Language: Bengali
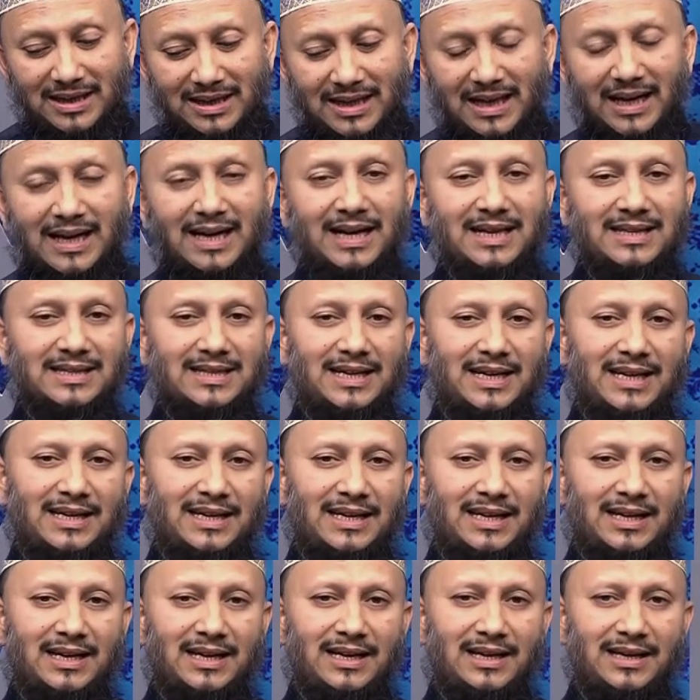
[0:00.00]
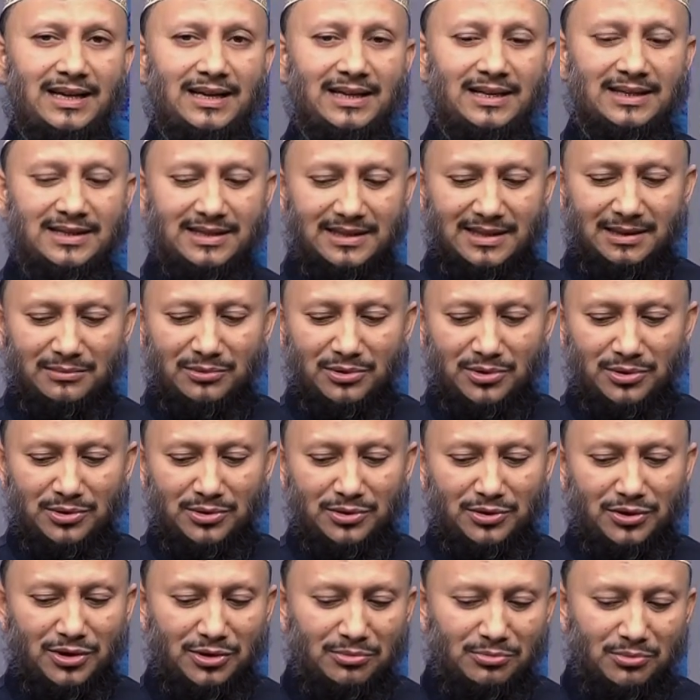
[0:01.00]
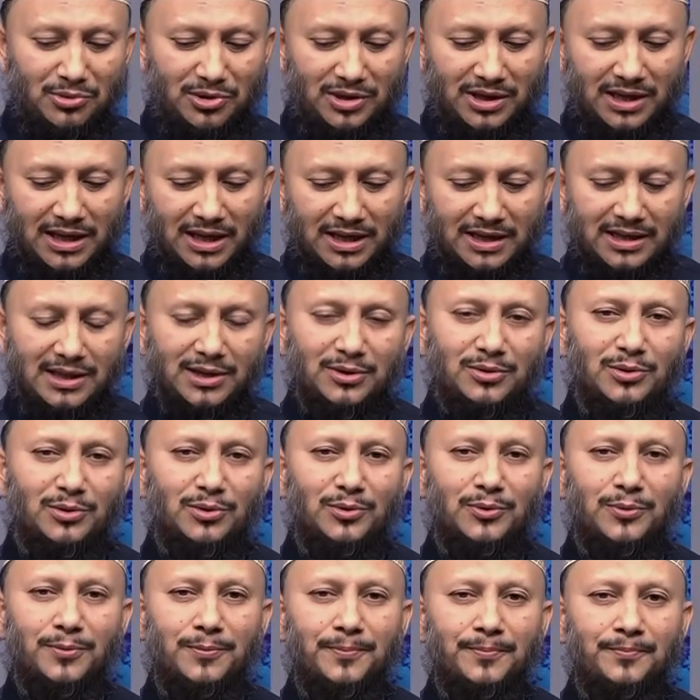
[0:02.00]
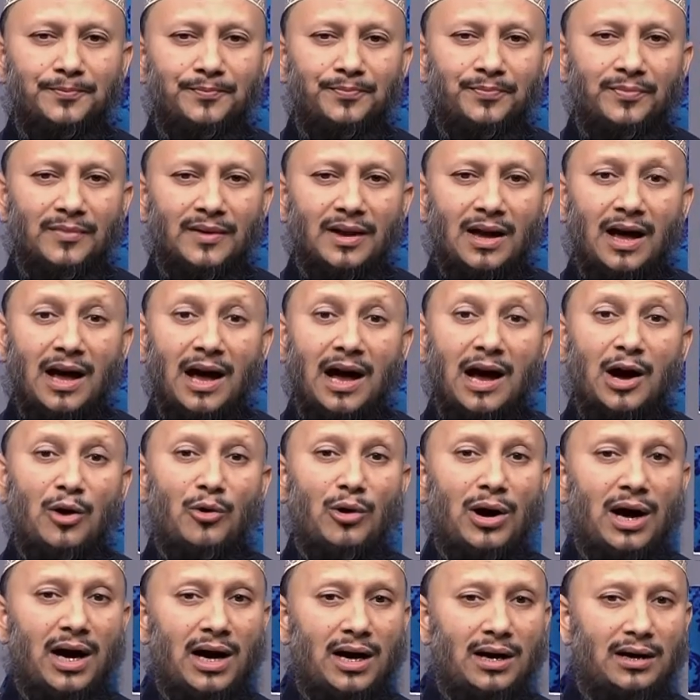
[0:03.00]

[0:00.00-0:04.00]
দেখা যায় না যেমন তন্মধ্যে একটি হলো হাওয়া